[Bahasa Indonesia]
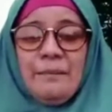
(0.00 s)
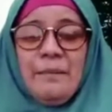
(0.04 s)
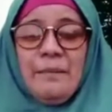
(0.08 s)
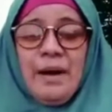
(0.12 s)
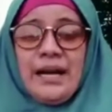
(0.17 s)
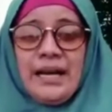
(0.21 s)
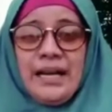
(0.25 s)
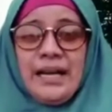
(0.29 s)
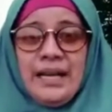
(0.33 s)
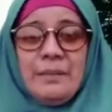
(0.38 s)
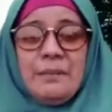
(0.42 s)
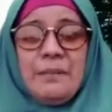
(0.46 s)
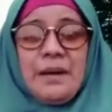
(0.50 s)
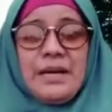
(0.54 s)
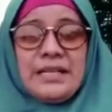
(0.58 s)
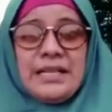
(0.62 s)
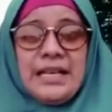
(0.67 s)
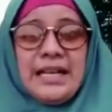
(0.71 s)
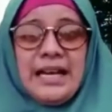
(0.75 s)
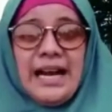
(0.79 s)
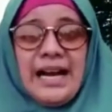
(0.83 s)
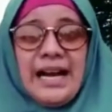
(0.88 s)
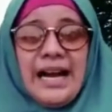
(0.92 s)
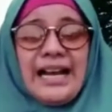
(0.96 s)
bagi
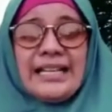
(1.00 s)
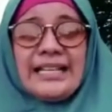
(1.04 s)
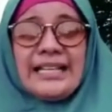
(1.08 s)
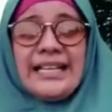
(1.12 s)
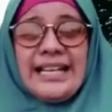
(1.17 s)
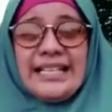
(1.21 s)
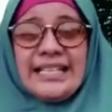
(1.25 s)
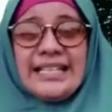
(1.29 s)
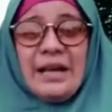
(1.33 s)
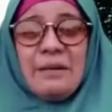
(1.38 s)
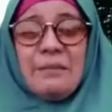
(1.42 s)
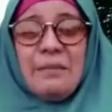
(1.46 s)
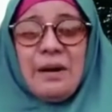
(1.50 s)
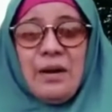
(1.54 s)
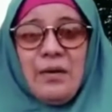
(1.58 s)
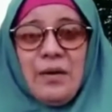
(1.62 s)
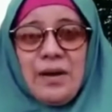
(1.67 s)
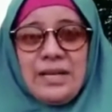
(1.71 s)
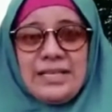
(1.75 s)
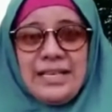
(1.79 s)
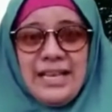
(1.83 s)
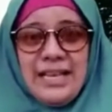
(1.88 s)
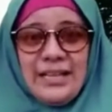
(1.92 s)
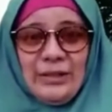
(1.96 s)
masyarakat desa
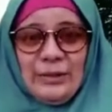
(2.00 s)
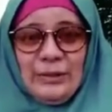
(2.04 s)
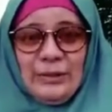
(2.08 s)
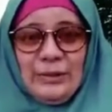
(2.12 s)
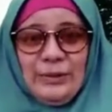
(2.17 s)
Bawaslu.